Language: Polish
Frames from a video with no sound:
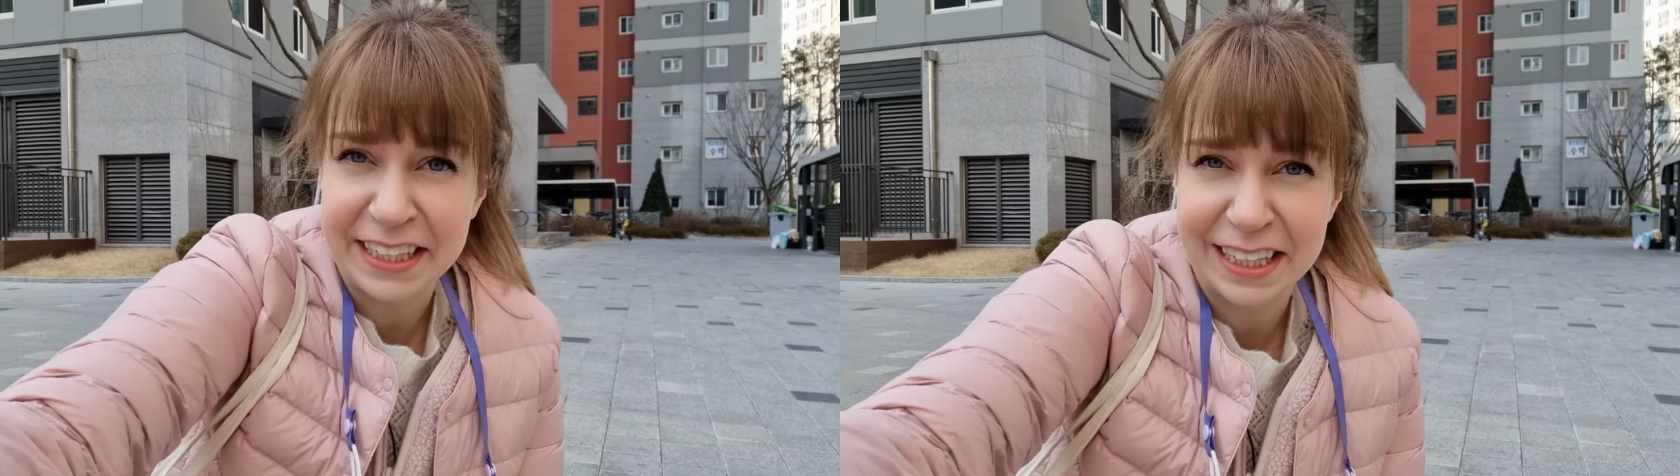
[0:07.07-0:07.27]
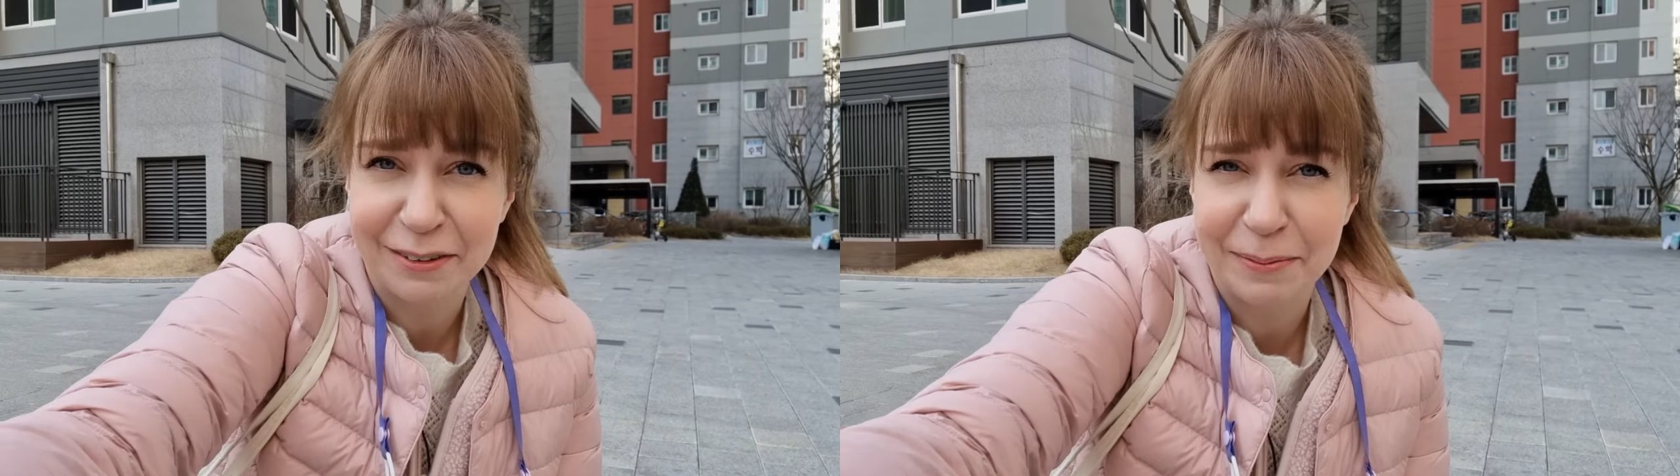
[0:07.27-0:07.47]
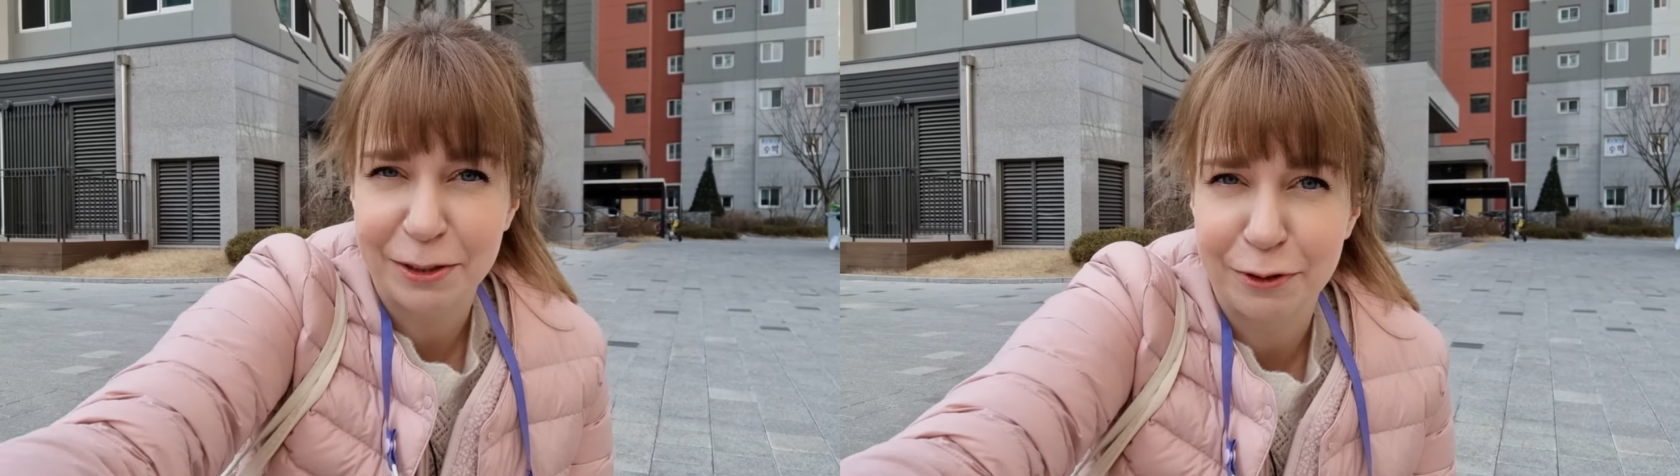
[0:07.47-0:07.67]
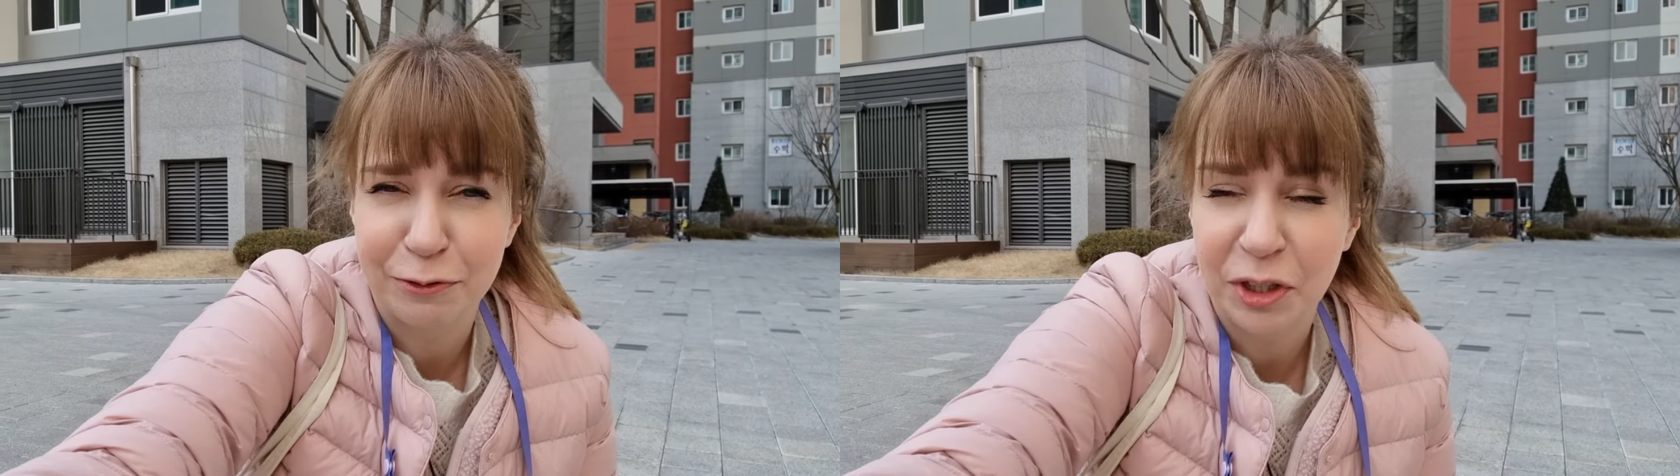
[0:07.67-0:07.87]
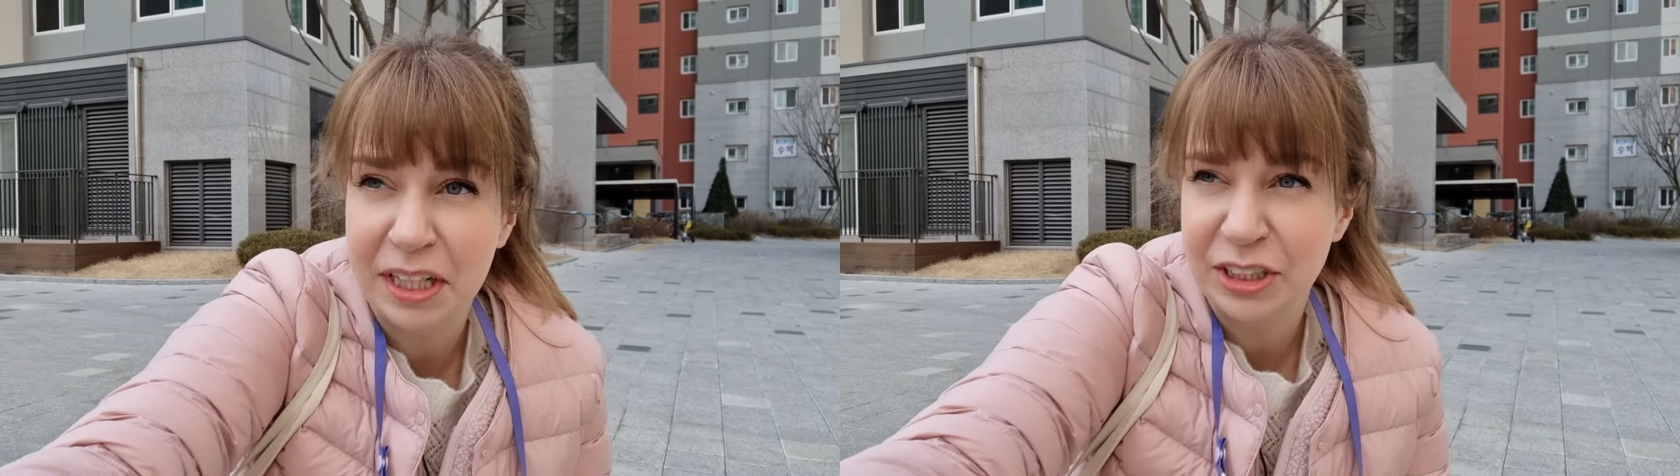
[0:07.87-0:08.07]
nagrywam to we
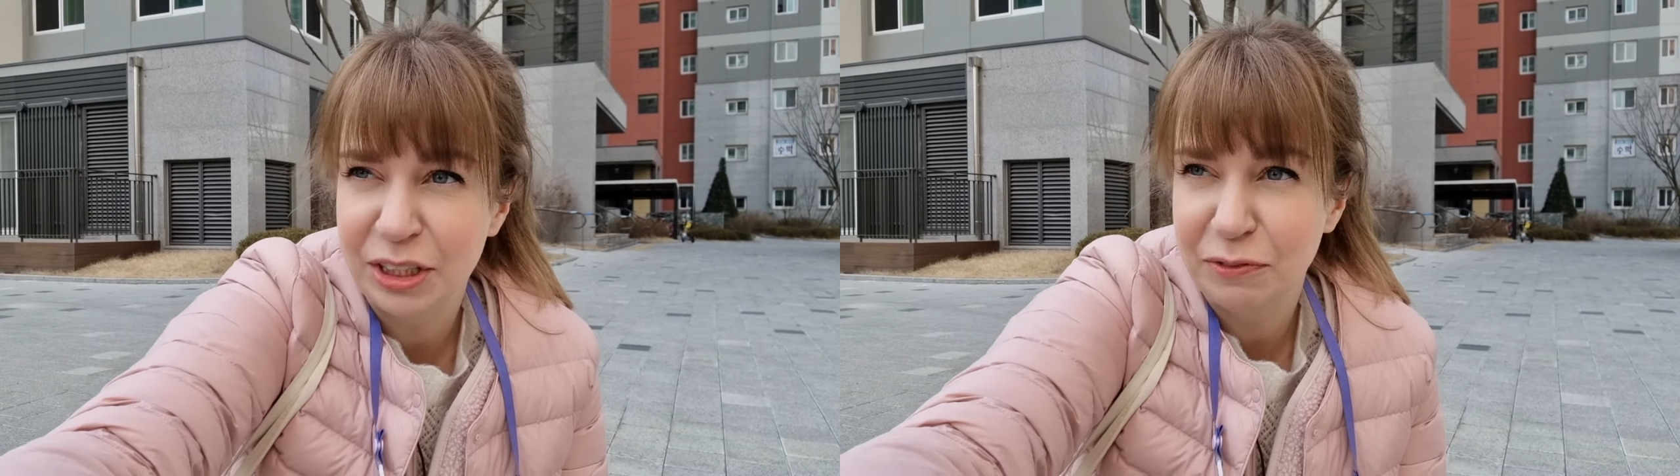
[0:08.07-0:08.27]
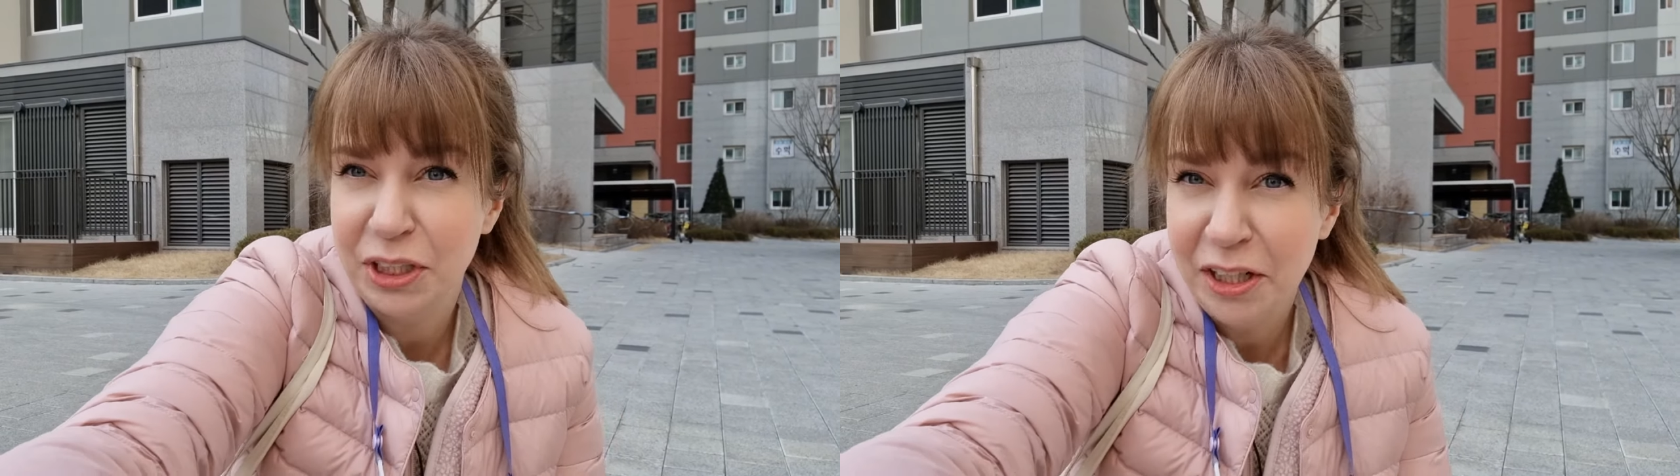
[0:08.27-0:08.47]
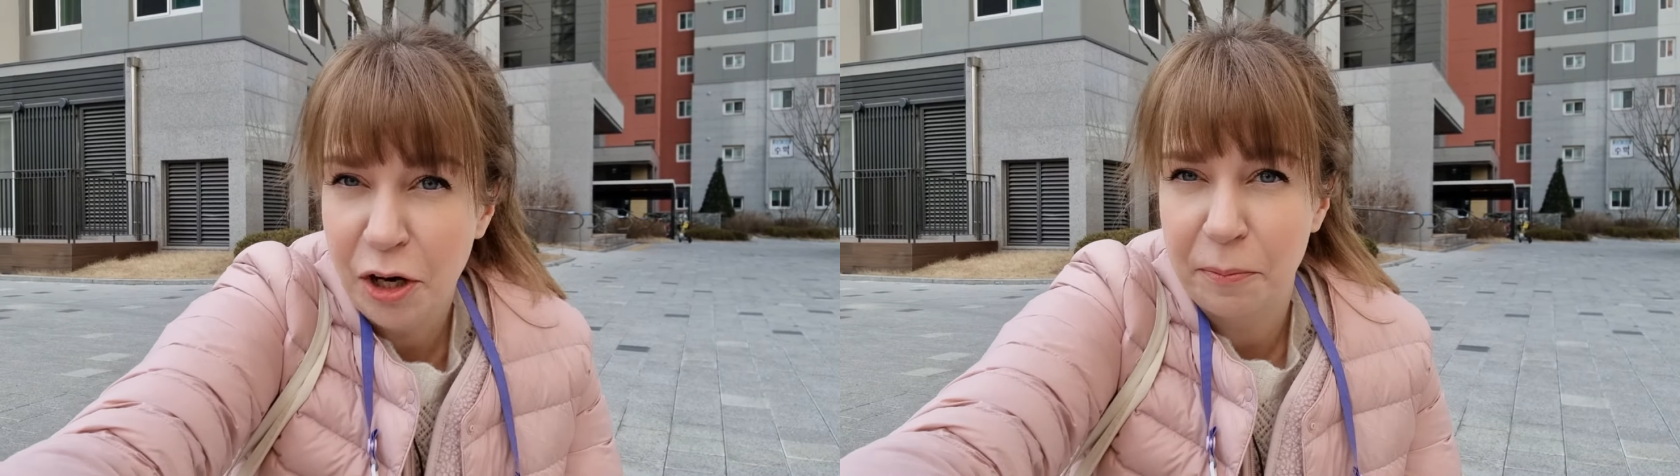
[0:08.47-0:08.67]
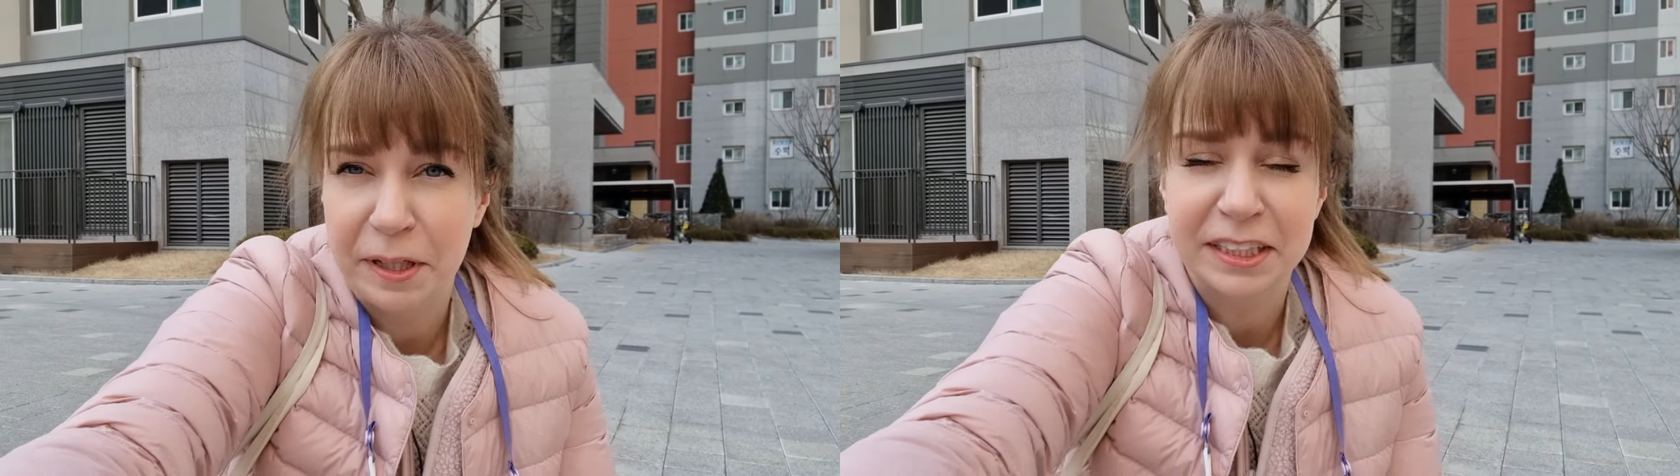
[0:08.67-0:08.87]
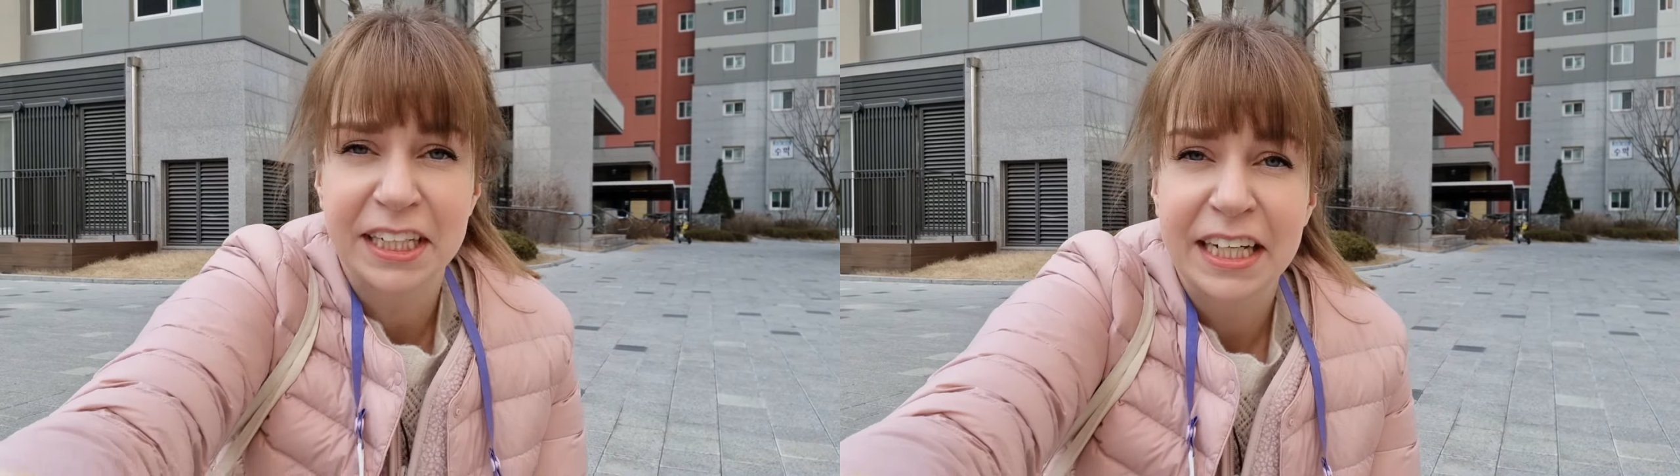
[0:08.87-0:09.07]
wtorek, czyli w Dzień
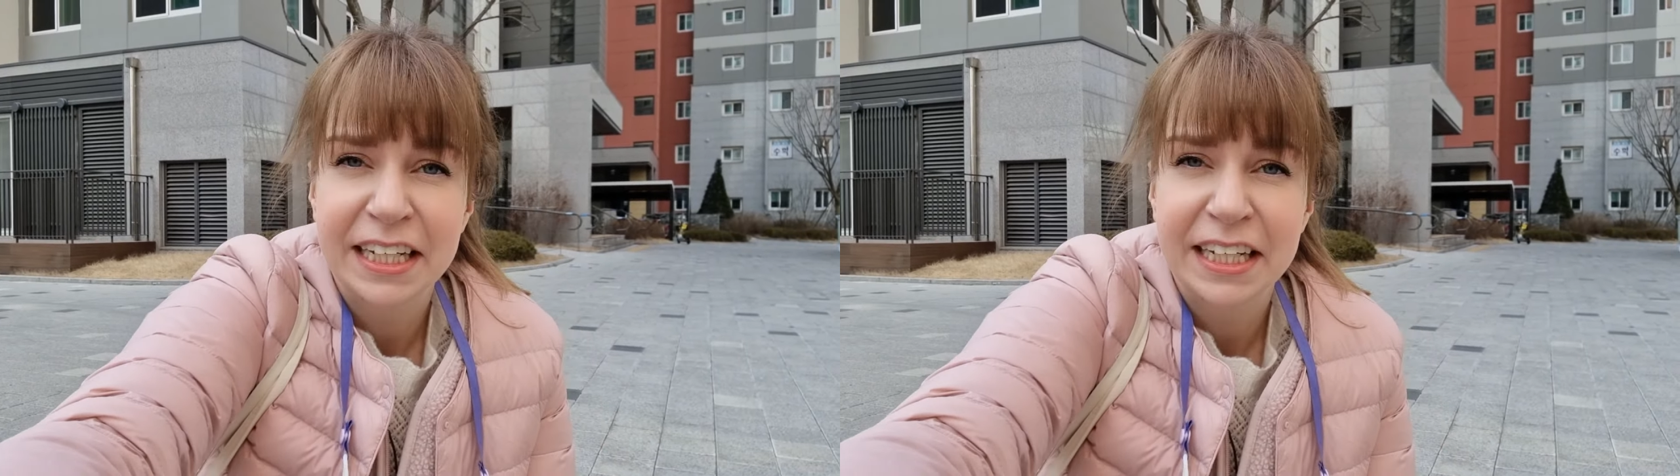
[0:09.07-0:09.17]
Kobiet,